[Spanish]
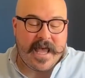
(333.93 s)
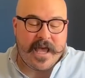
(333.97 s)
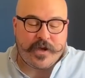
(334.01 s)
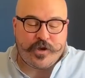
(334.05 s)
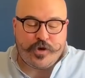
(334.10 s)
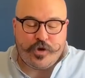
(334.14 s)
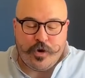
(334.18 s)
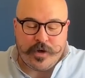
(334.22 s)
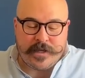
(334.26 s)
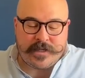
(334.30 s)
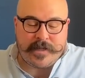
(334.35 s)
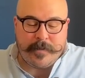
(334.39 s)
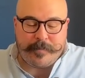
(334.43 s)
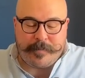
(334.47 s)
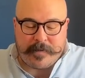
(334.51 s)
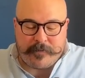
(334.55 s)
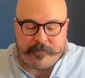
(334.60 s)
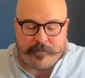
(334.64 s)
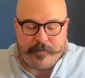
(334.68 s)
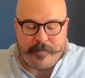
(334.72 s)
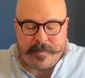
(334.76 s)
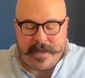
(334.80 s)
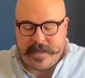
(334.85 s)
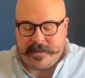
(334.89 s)
Yo este
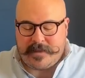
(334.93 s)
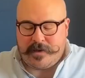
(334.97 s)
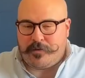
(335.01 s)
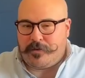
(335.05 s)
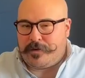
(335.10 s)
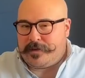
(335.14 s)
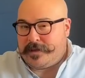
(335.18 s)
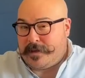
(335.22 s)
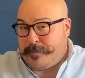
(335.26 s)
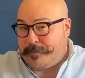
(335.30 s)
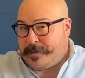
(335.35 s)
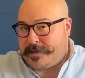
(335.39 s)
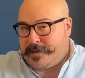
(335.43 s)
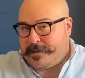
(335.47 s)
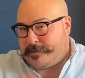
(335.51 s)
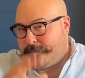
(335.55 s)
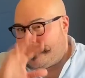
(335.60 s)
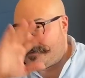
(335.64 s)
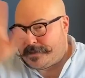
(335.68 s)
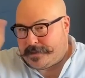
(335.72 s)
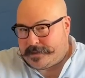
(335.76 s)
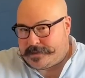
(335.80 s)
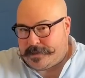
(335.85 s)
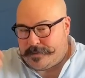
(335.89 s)
perfume, digo,
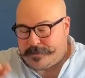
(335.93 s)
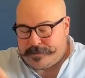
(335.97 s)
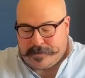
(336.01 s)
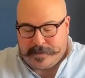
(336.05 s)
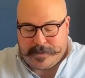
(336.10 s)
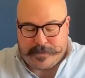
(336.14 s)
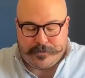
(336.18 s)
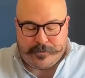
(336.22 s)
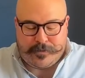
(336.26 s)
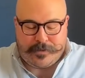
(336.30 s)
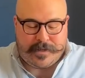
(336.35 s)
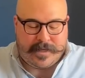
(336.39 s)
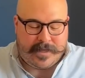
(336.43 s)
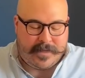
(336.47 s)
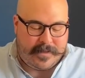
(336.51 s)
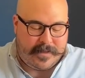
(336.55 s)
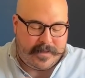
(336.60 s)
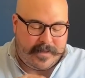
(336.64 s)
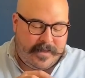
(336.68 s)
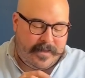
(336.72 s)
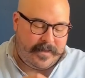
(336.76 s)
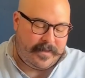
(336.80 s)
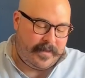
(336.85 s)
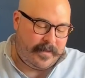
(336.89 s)
independientemente que estamos hablando
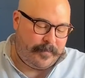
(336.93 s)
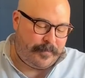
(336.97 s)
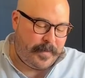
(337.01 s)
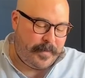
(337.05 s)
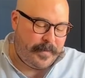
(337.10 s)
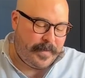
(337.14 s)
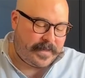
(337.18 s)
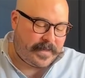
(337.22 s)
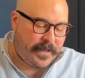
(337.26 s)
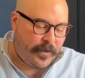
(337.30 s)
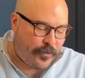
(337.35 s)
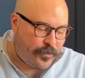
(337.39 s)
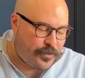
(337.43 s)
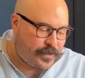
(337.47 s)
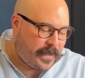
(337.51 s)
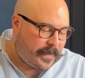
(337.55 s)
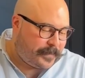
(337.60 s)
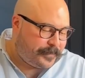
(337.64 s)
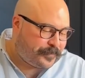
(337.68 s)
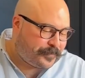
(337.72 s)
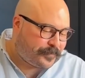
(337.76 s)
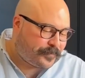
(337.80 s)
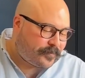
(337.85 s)
de, pimienta rosa,